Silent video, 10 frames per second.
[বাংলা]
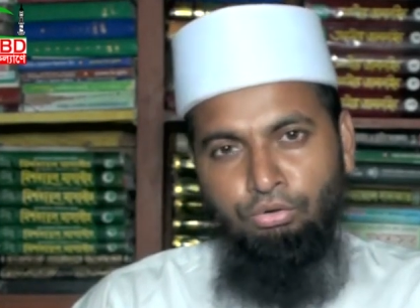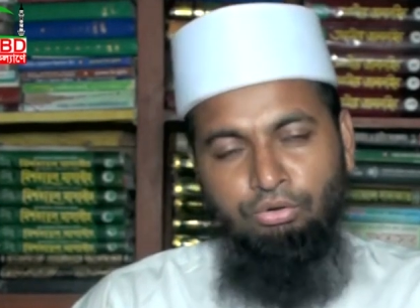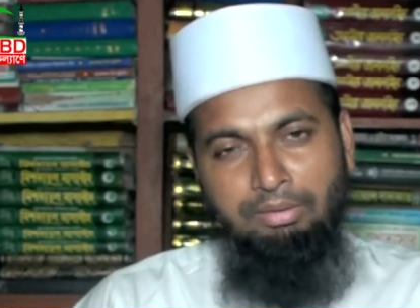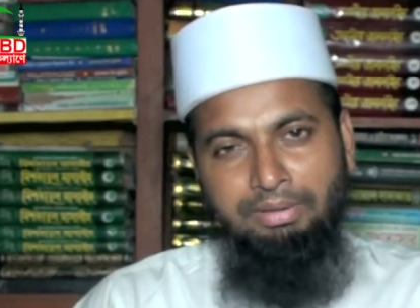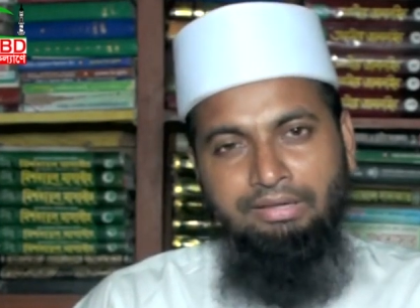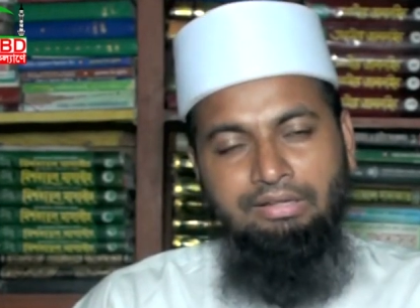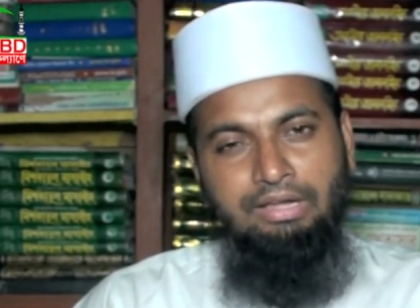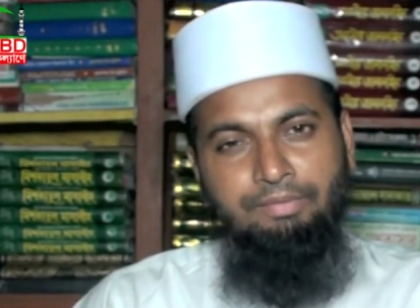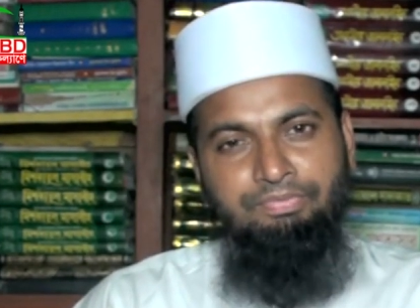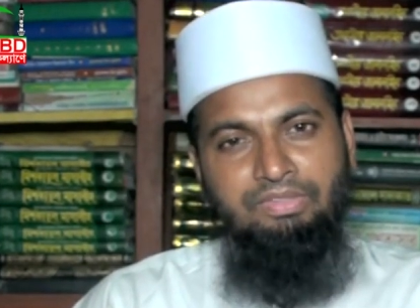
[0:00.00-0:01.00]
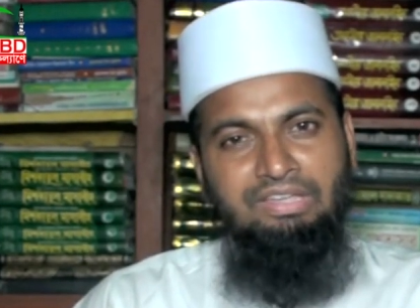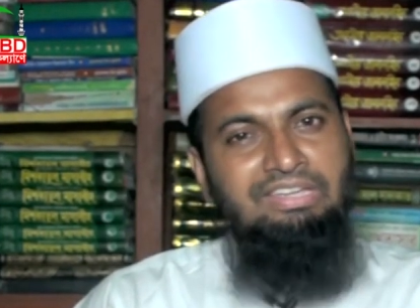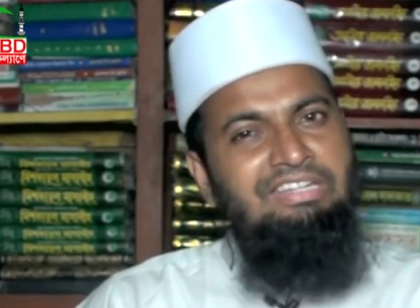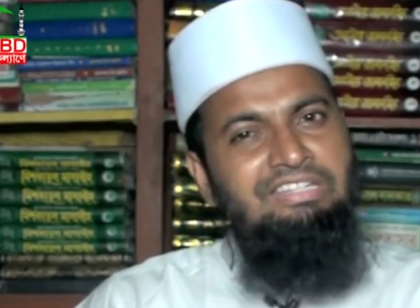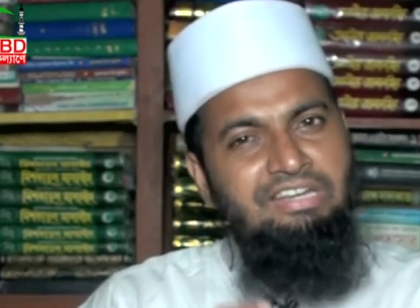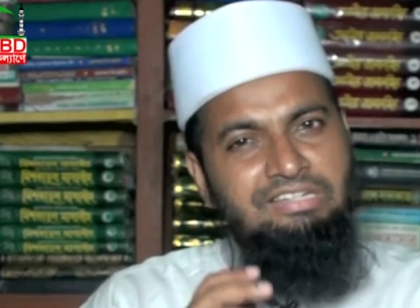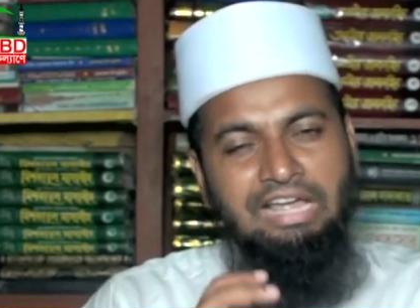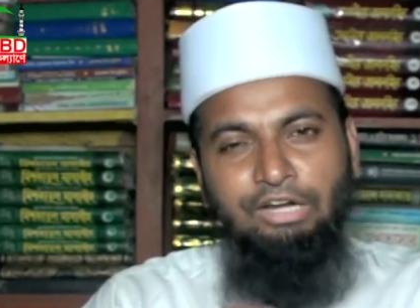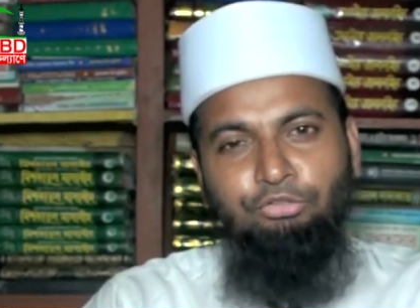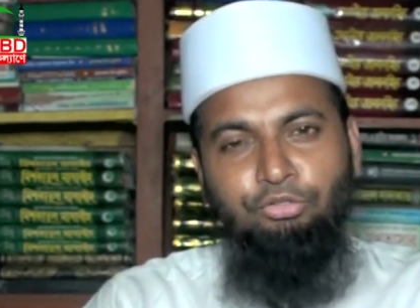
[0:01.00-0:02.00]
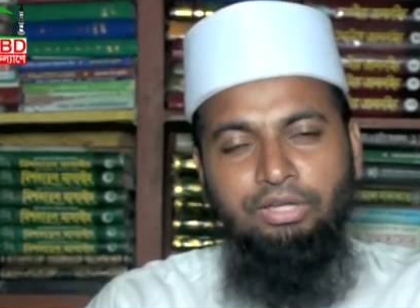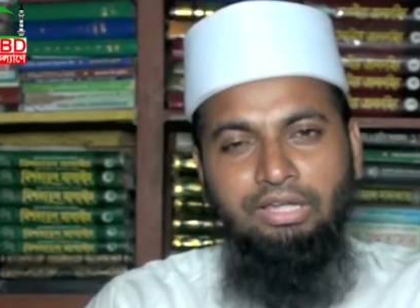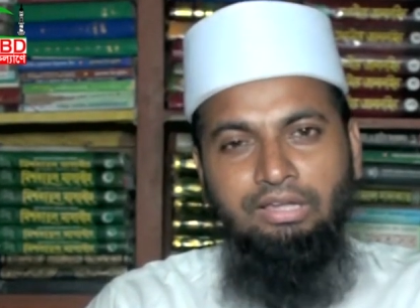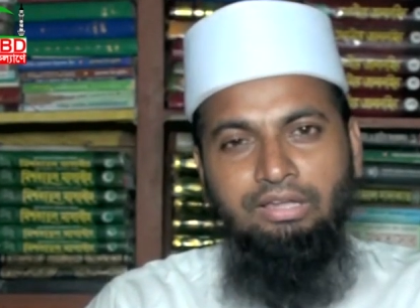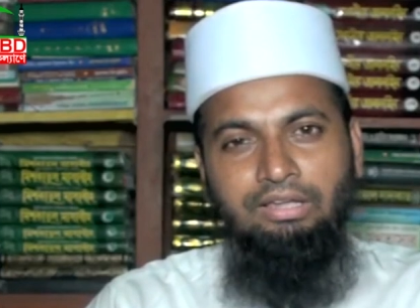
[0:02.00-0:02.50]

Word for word: ওলামা একরাম নিজের স্বার্থকে